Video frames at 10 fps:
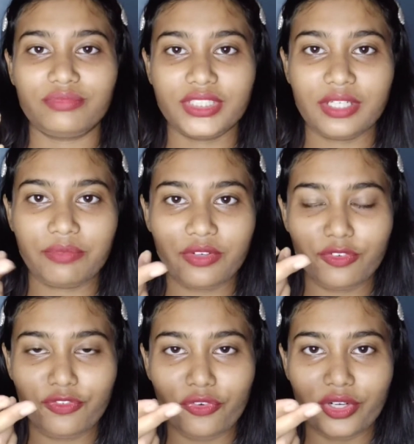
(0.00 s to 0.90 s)
ऐसा आपका
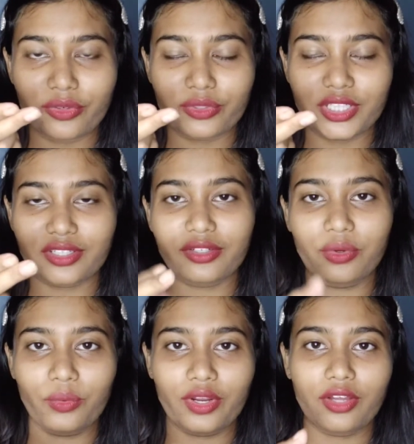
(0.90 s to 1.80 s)
वो फोल्ड हो जाता ना
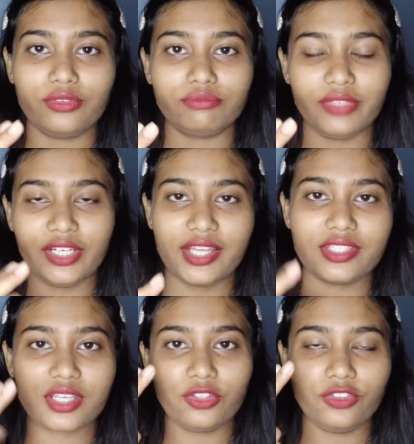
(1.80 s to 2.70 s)
कोना एक
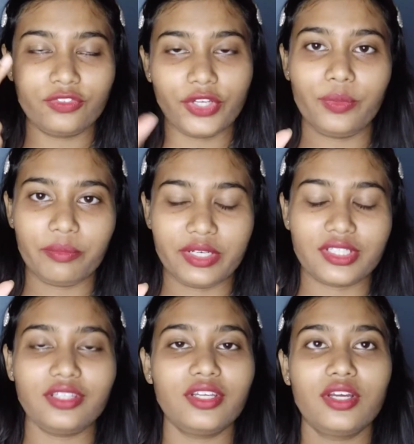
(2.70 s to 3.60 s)
लेंस का तो वही हुआ मेरे
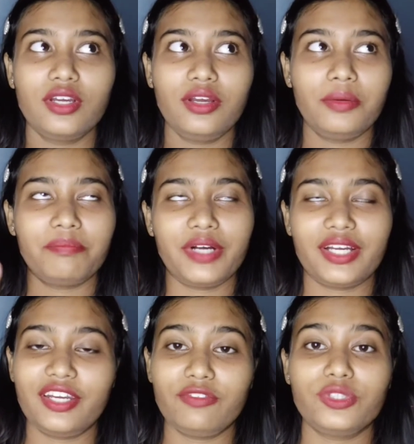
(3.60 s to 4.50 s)
साथ
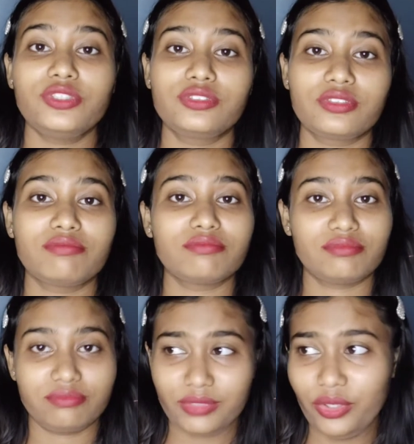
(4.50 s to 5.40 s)
बाकी इट वॉज
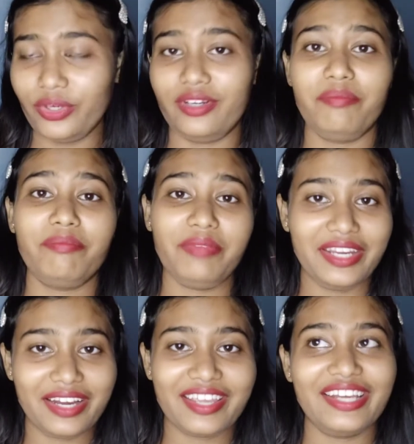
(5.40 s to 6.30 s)
गुड
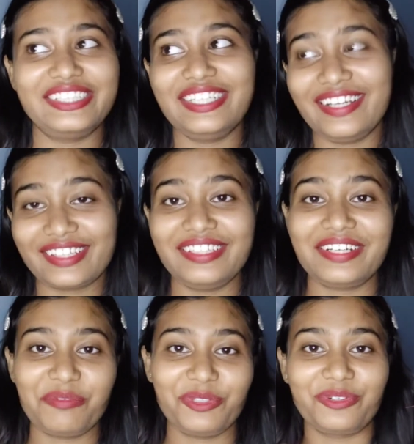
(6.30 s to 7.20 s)
मेरी आंखें अच्छी लगती
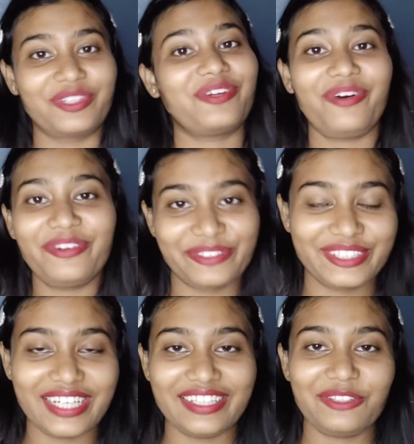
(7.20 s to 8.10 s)
अगर मैं थोड़ी देर और रुक
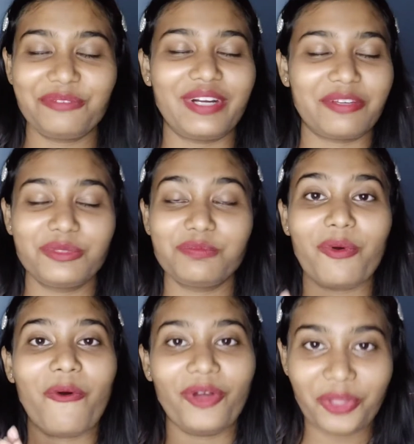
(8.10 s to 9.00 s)
जाती तो बाकी मुझे
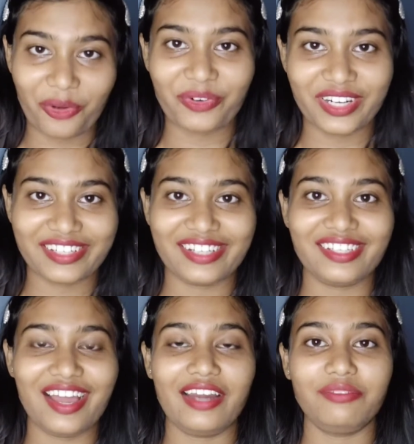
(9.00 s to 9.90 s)
बहुत ऑकवर्ड लग रहा
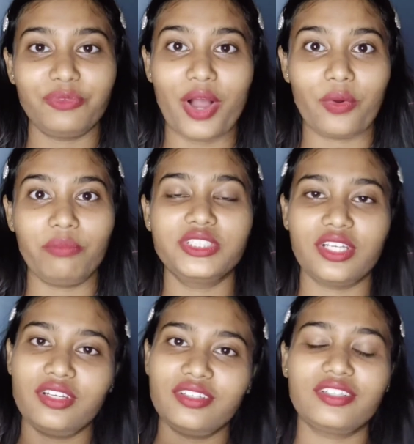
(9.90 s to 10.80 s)
था एंड वो आंखों में
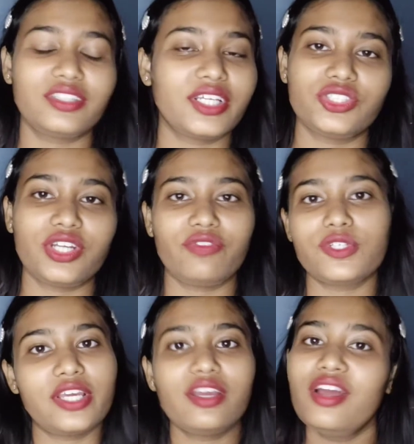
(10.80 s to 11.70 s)
जलन एंड इरिटेशन आई
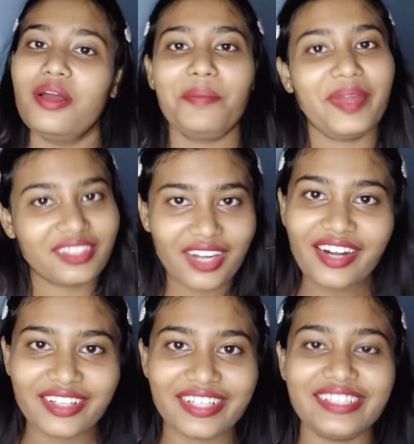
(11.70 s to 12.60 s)
वॉज लाइक मैं इतना
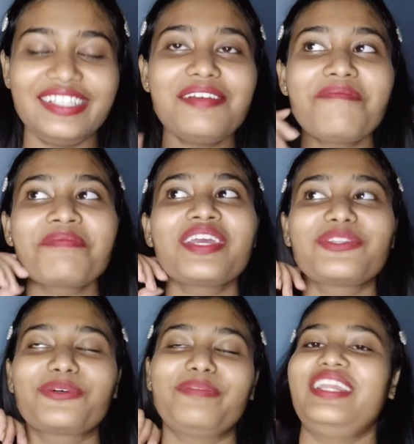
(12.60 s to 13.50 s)
डर गई थी
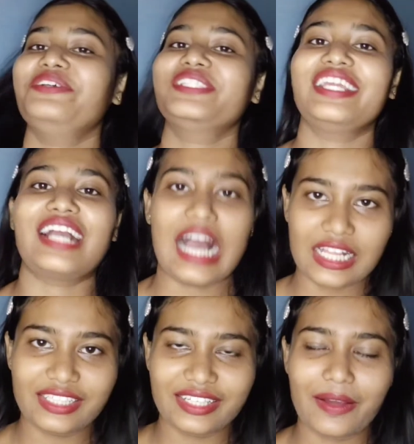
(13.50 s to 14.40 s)
तो मैंने उसे
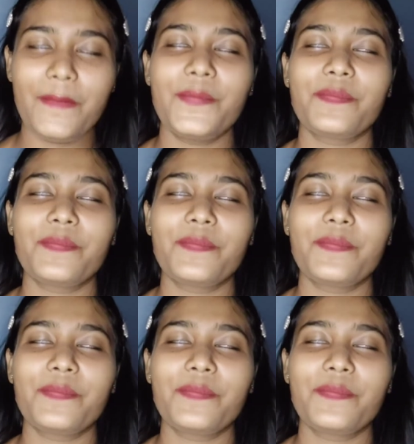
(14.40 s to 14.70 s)
निकाल दिया